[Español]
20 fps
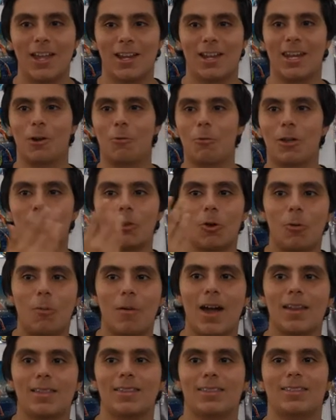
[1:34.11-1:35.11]
ni cuando
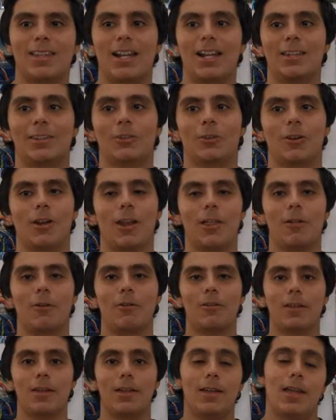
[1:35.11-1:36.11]
Bart está
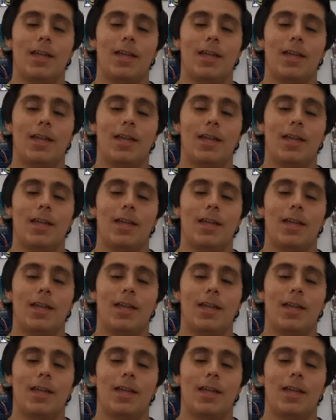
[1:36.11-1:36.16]
lesionado.